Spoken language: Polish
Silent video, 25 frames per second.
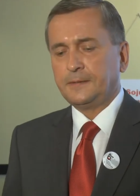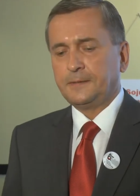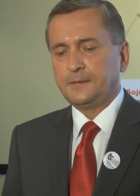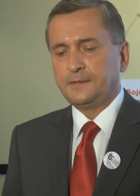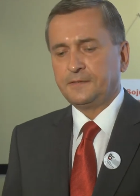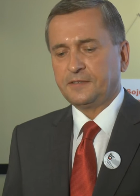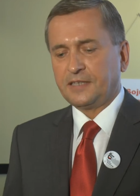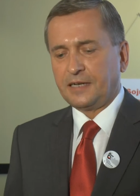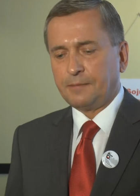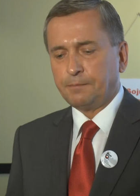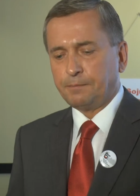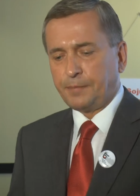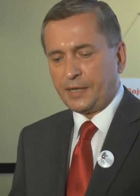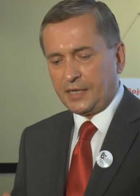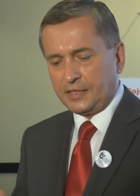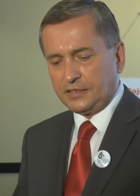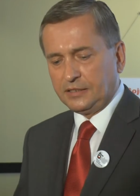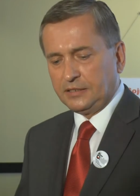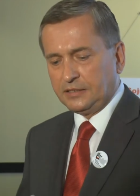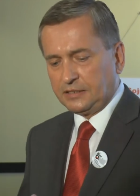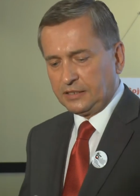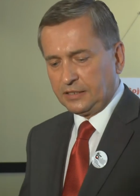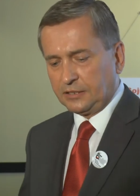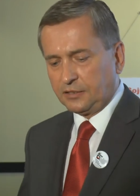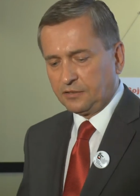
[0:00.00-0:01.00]
w
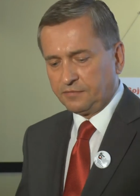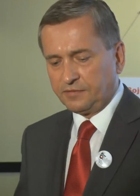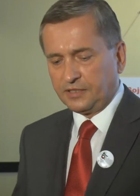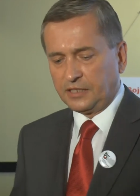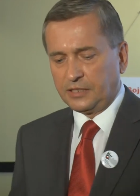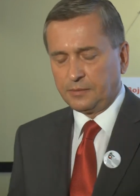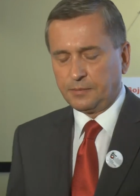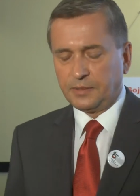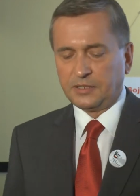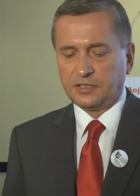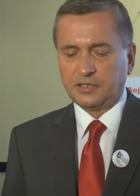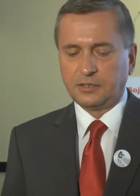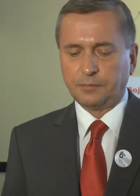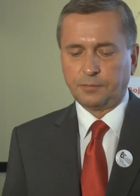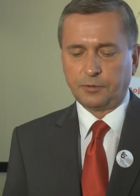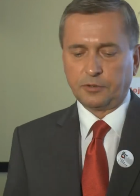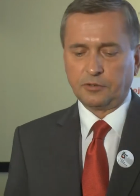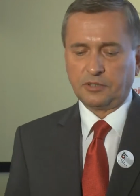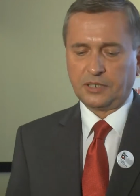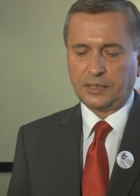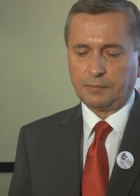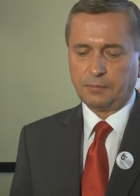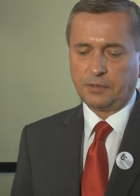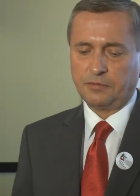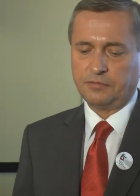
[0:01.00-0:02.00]
kampanii, te nowe elementy
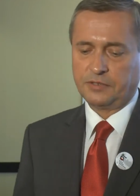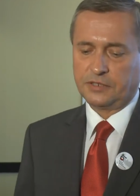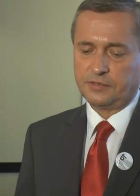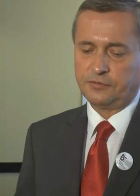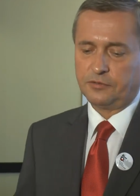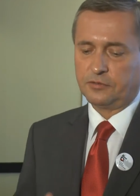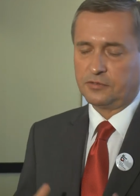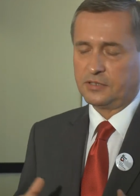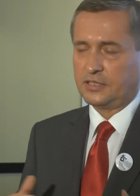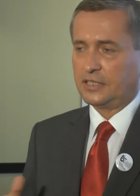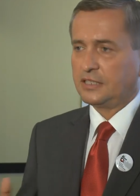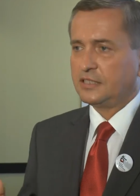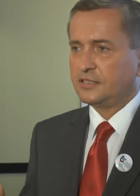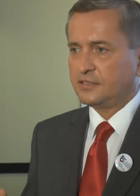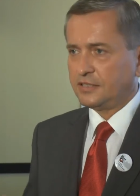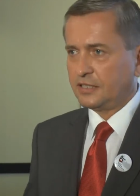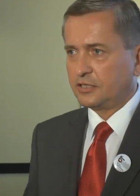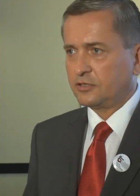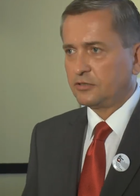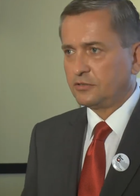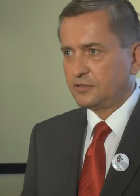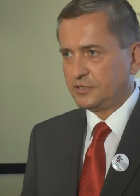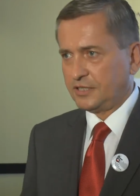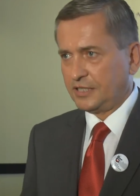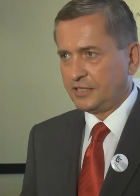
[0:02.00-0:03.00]
programowe związane z
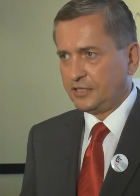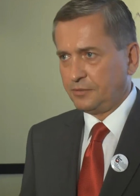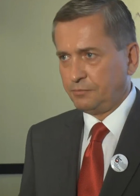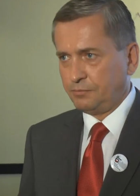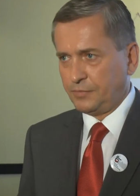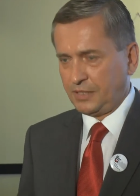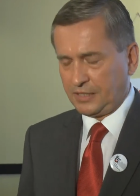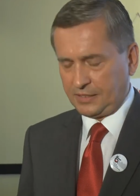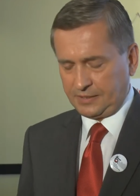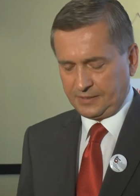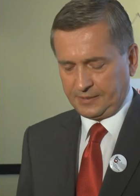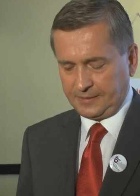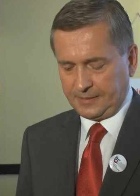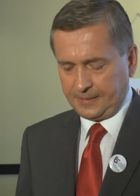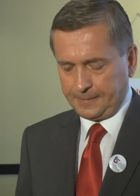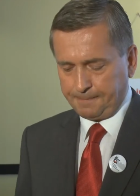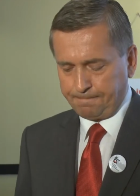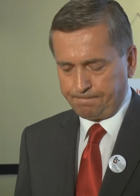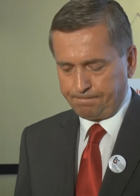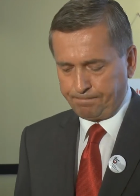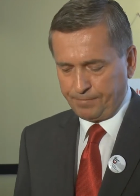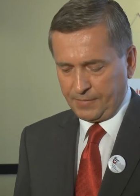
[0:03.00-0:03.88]
zarządzaniem miastem.